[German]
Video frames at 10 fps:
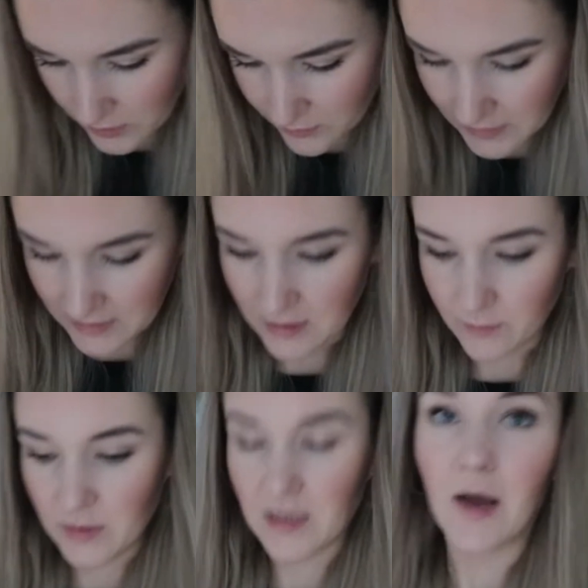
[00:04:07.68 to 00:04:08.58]
jetzt melde ich
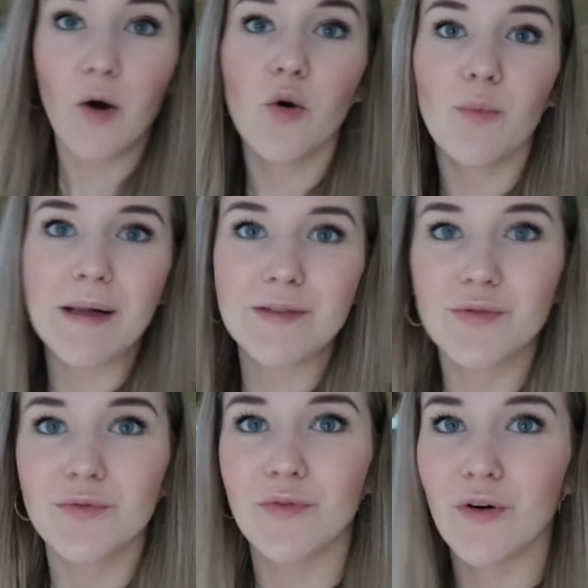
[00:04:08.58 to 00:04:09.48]
mich auch mal
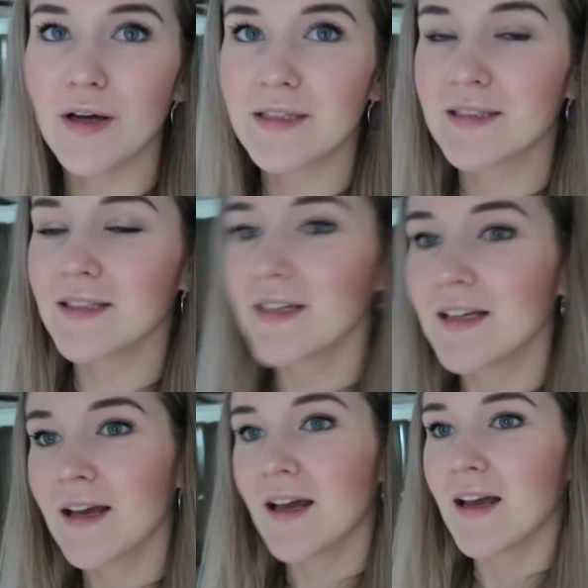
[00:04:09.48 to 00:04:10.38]
zu Wort.
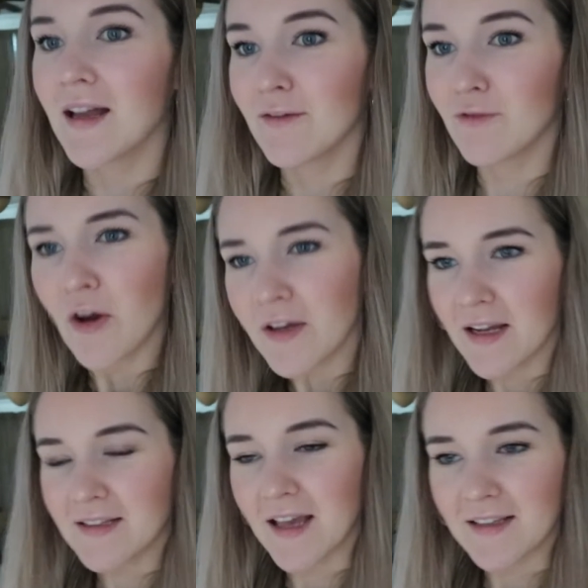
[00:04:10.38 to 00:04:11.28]
Florida
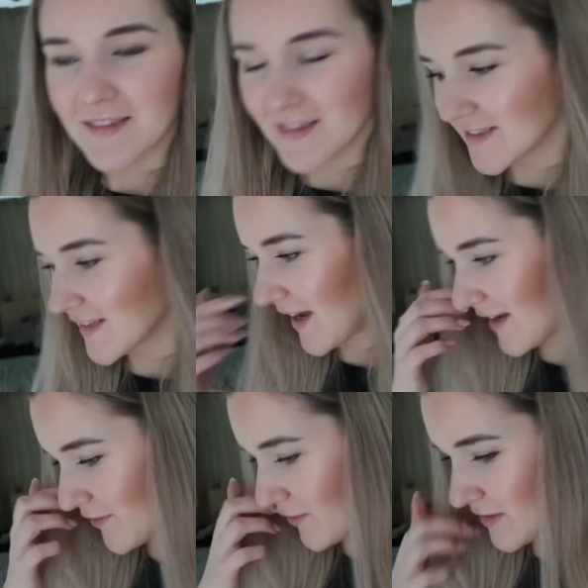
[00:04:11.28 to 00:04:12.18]
zeigt sich jetzt
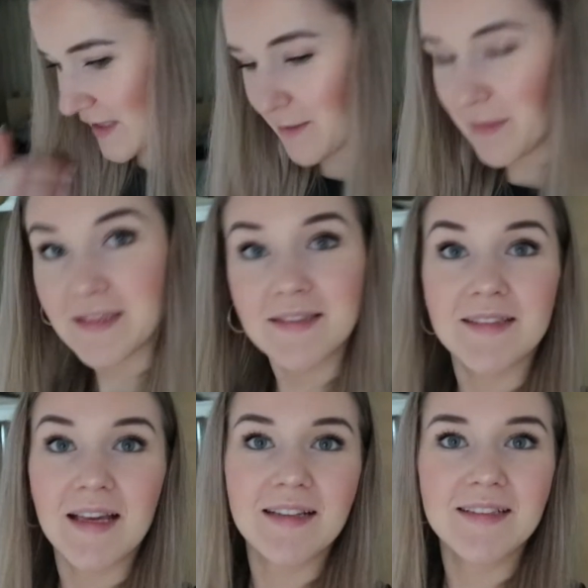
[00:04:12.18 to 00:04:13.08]
gerade von seiner besten
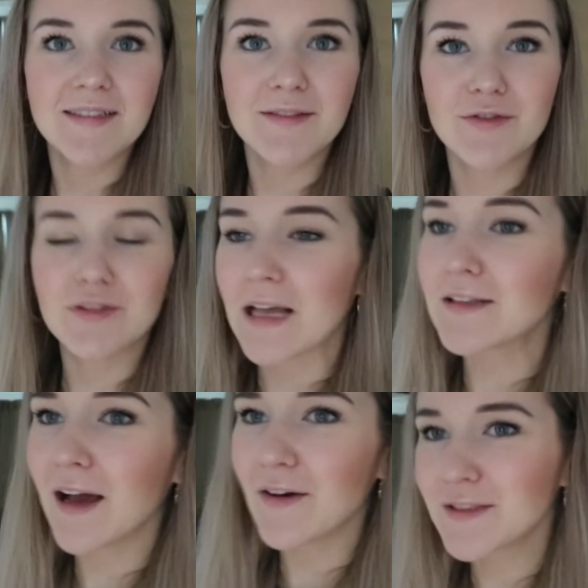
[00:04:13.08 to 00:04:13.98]
Seite und es hat
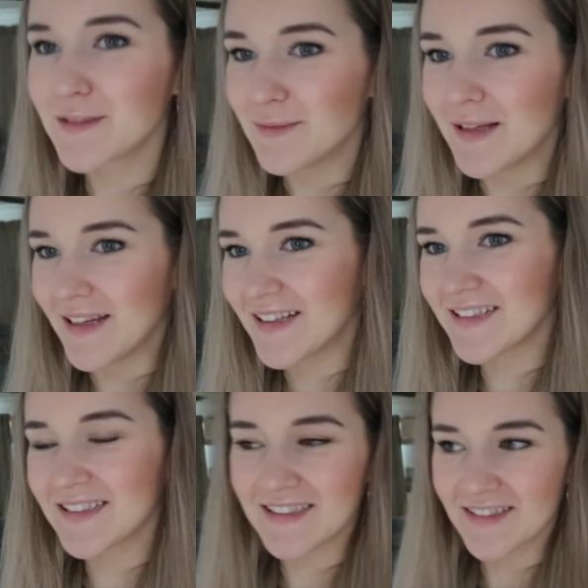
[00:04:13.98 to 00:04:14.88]
aus dem Nichts
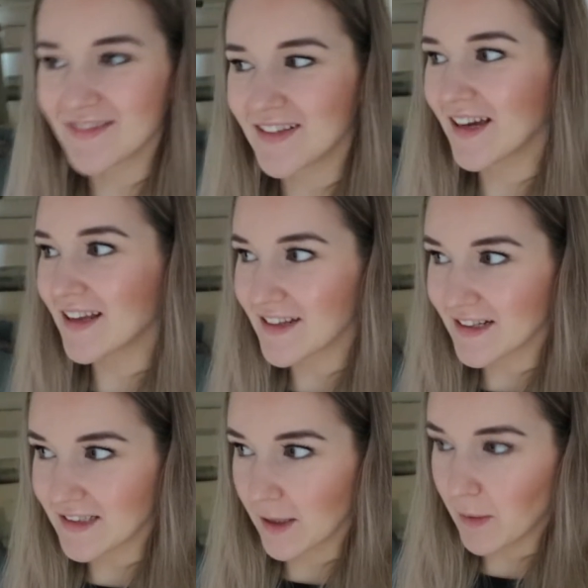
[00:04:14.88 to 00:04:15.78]
jetzt irgendwie gerade
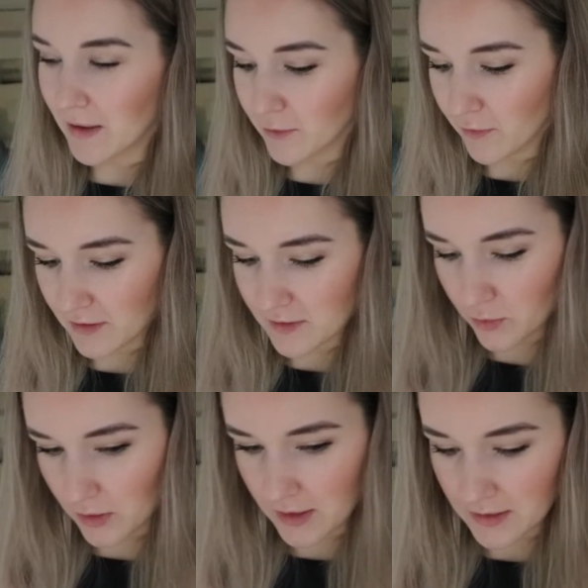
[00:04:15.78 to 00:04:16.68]
extrem angefangen zu
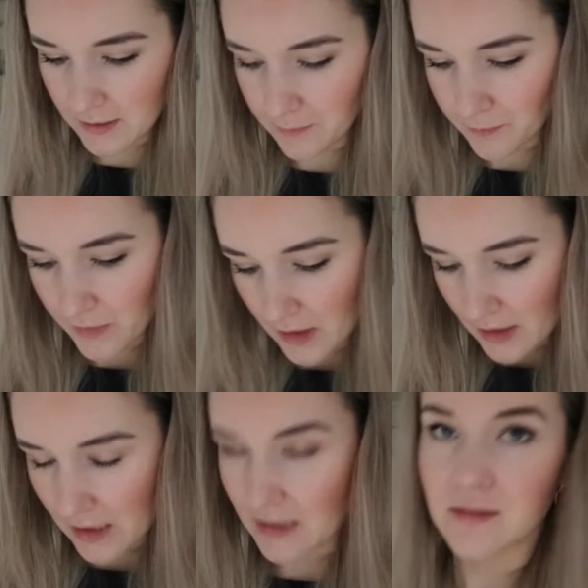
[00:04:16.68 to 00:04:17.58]
regnen.
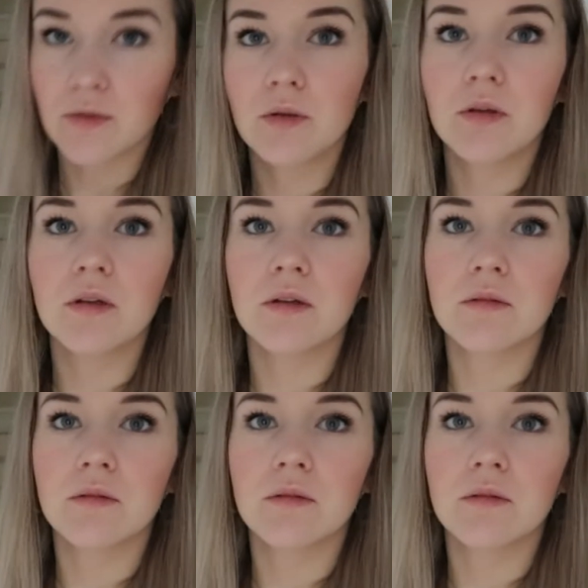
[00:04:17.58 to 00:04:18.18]
Also